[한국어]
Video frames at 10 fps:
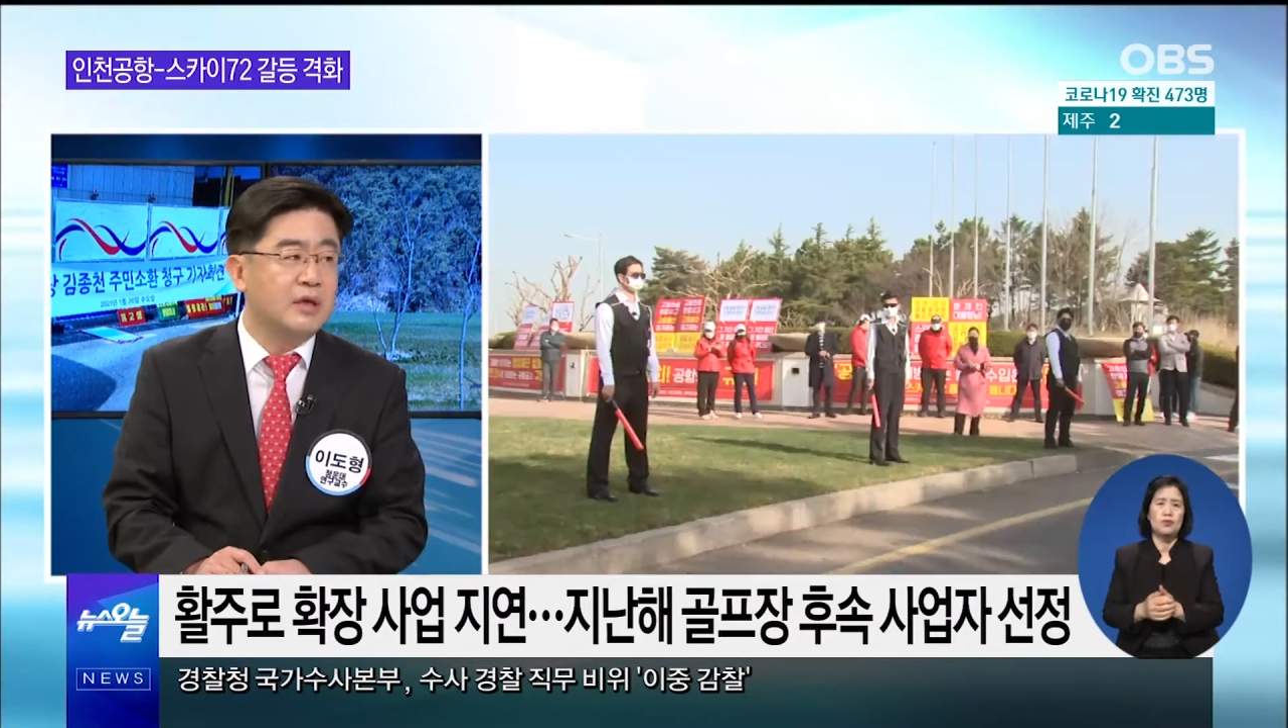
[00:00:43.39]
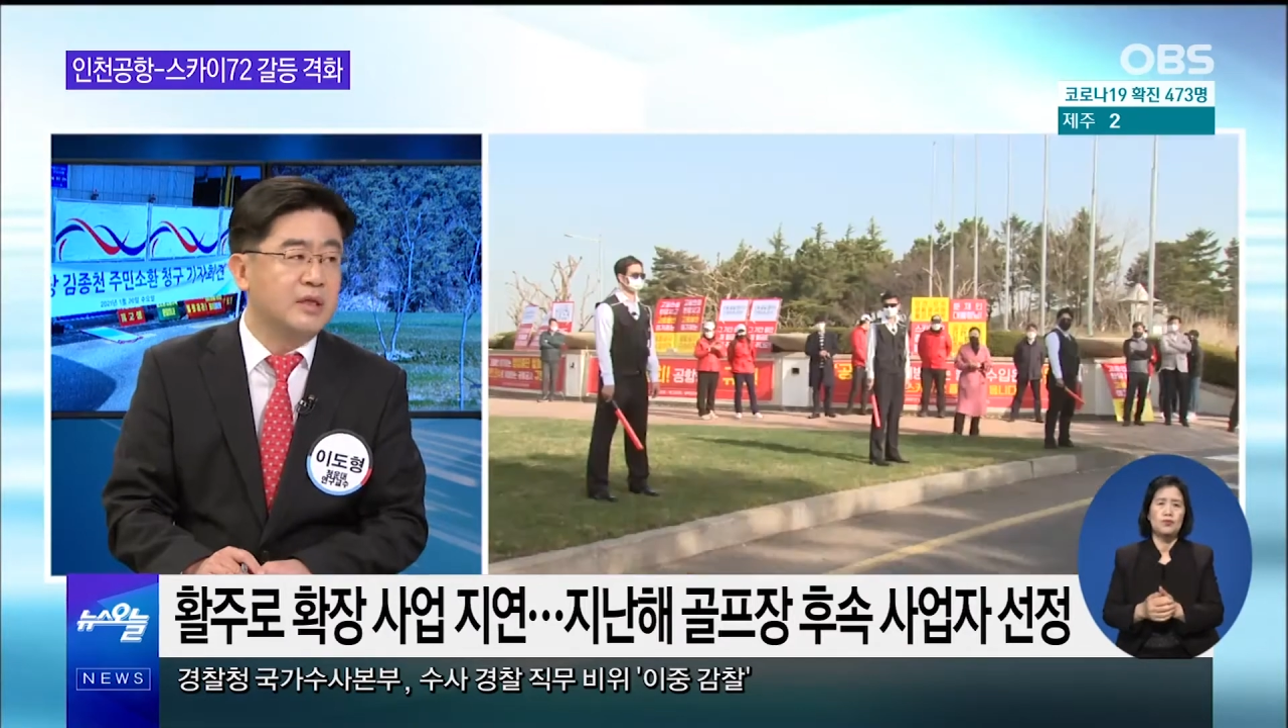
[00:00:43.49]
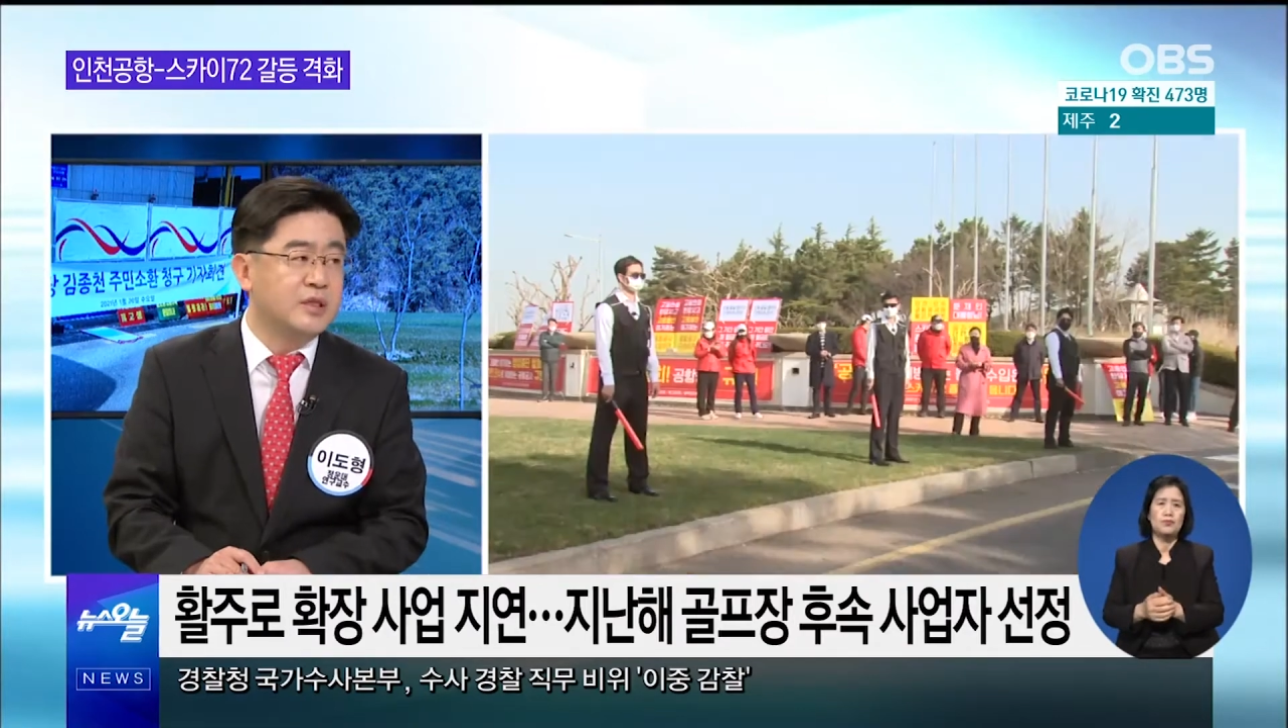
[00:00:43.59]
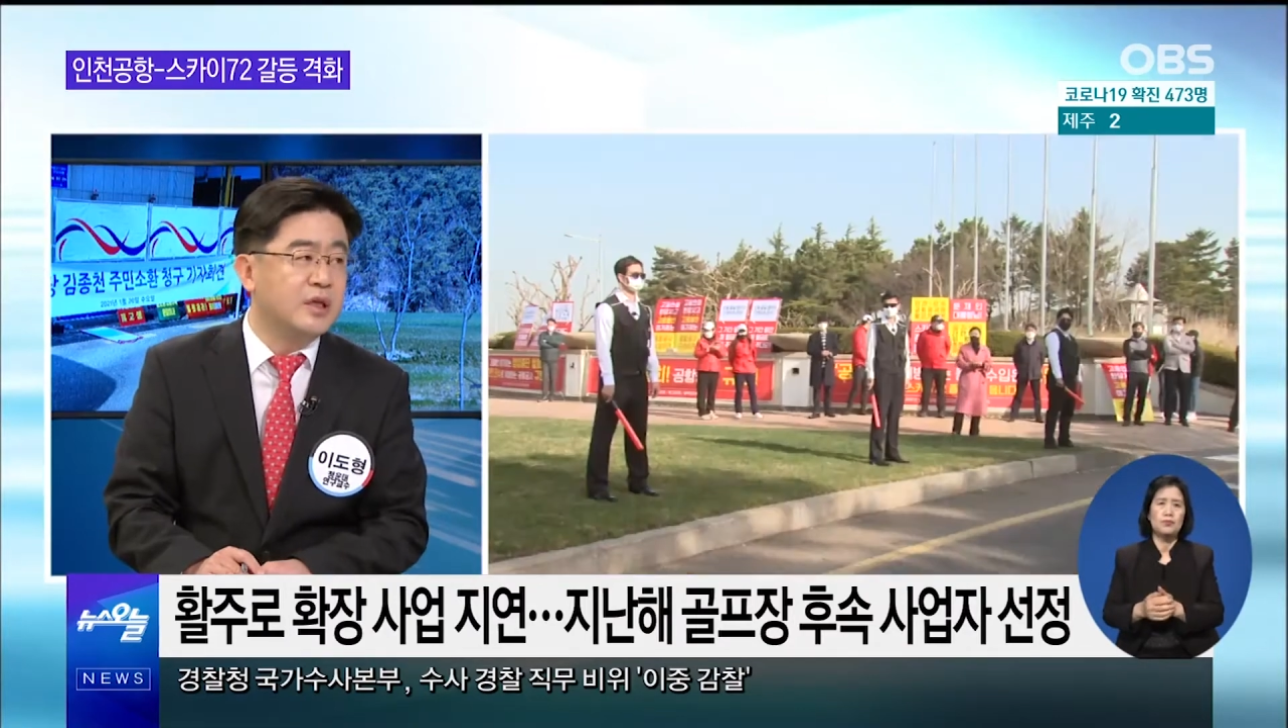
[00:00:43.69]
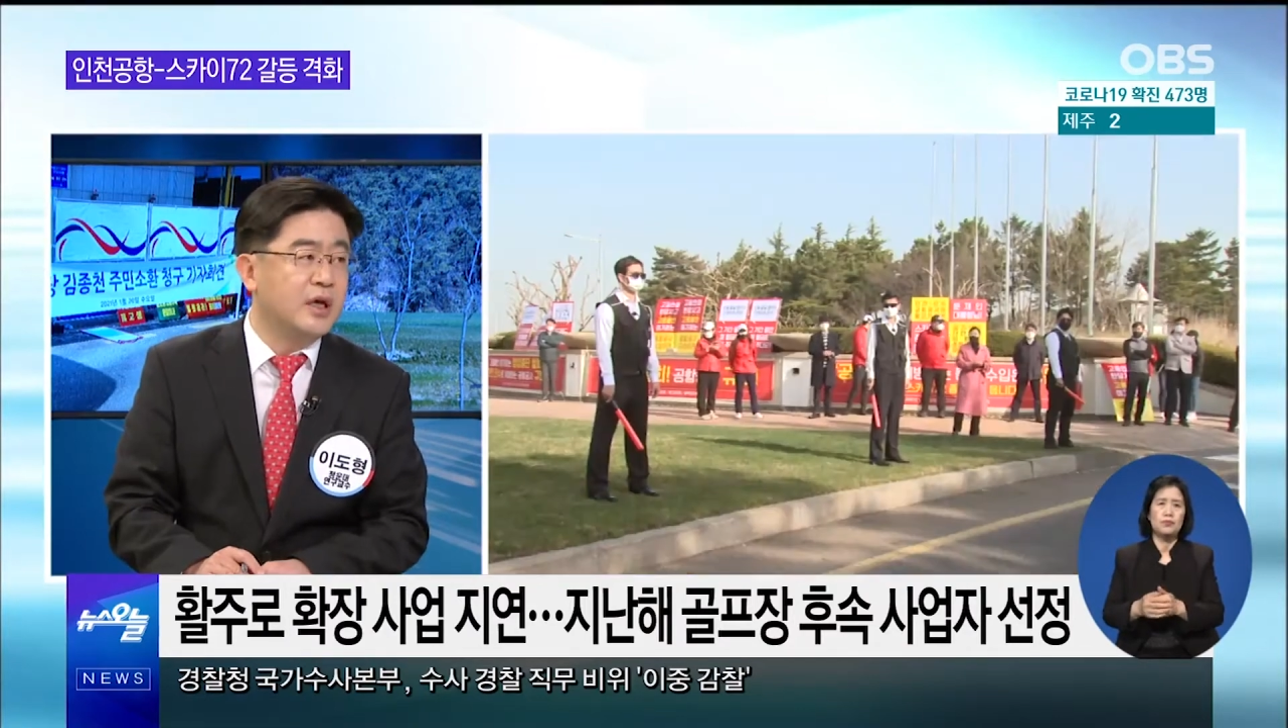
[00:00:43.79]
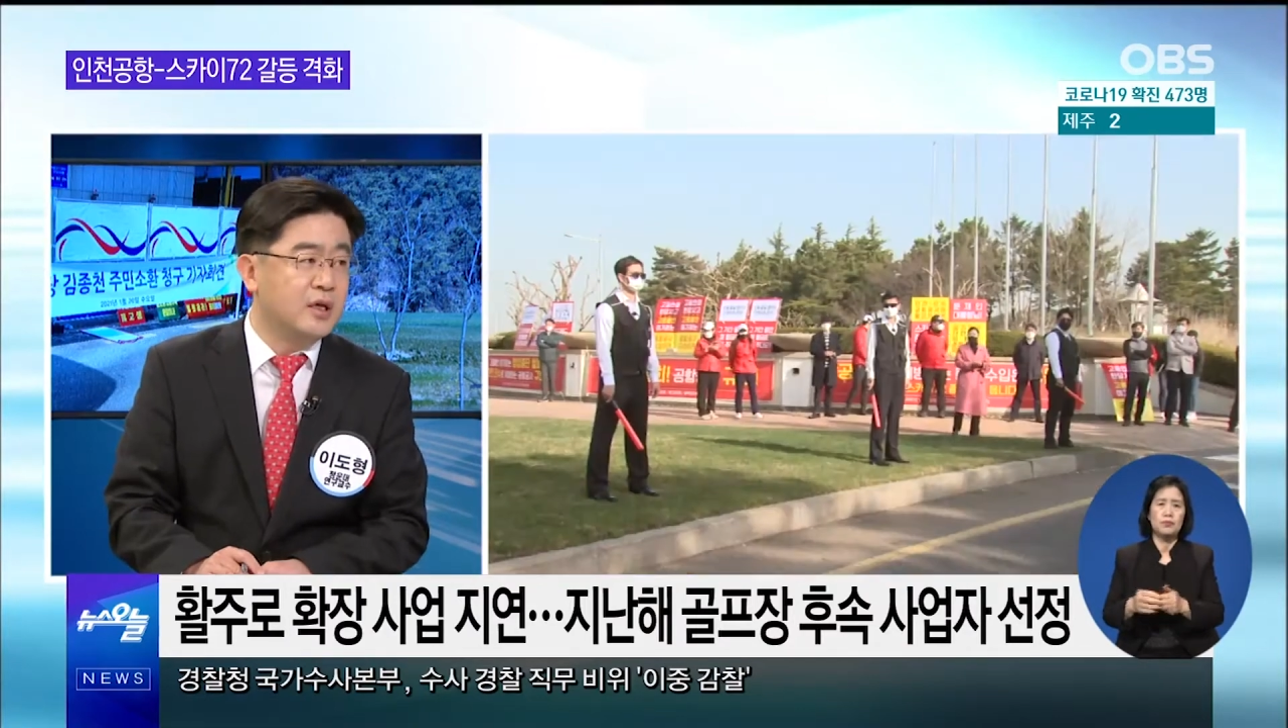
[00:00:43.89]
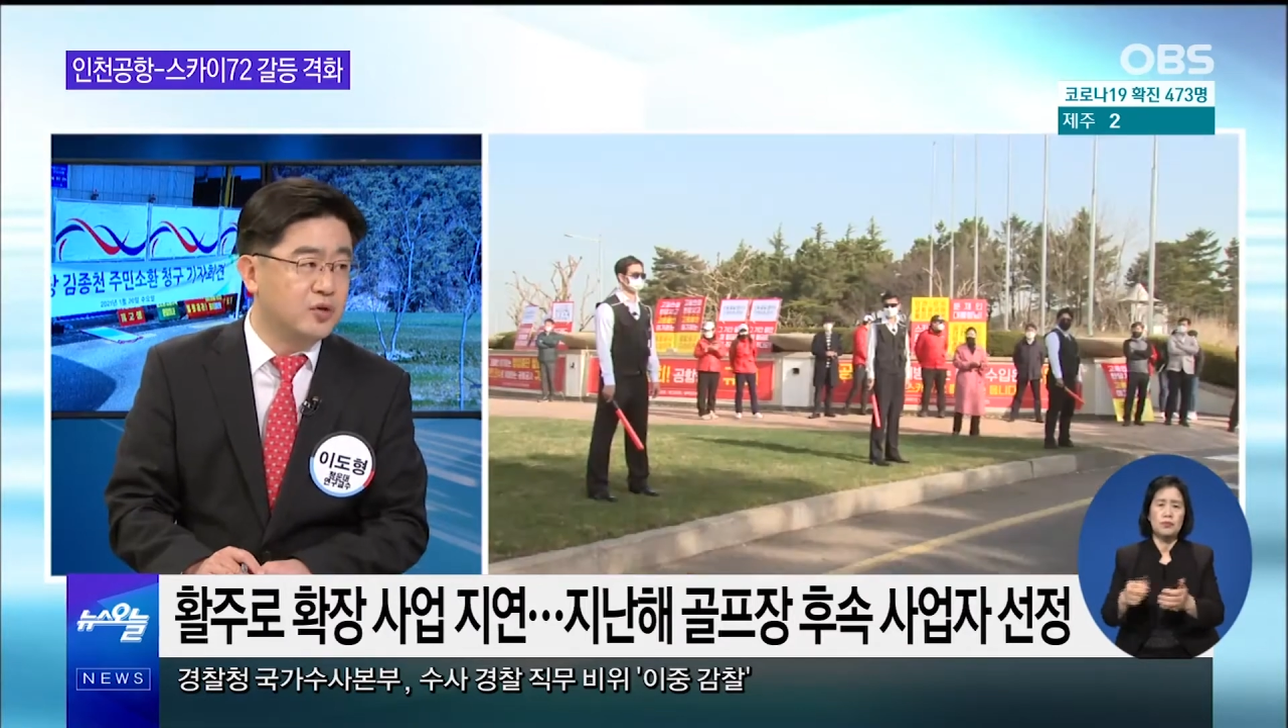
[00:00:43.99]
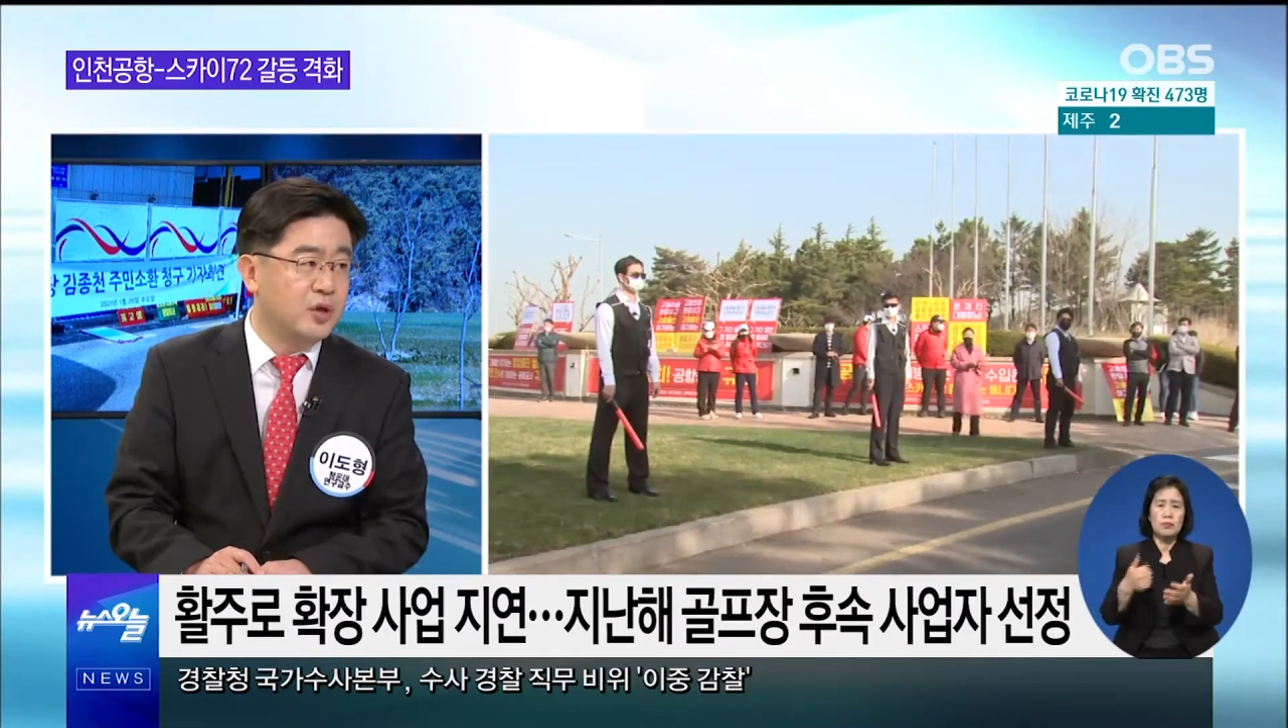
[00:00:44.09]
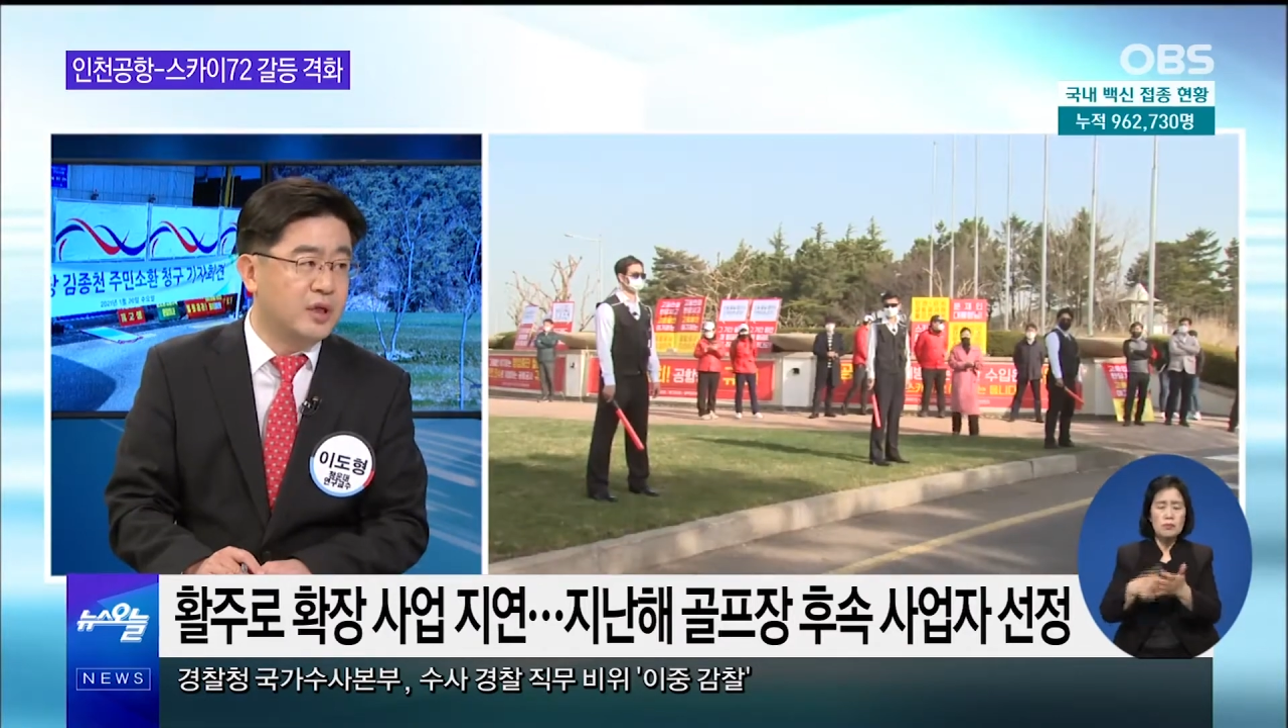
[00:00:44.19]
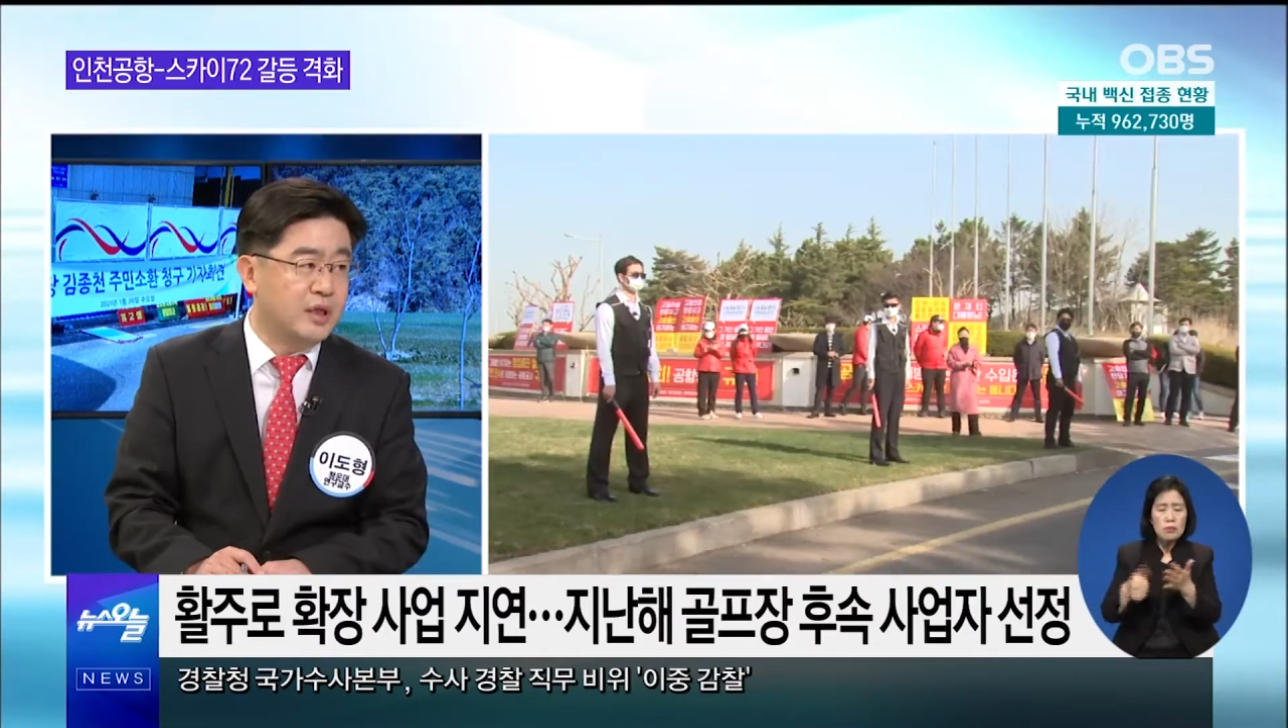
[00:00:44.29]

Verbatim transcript: 인정해줘야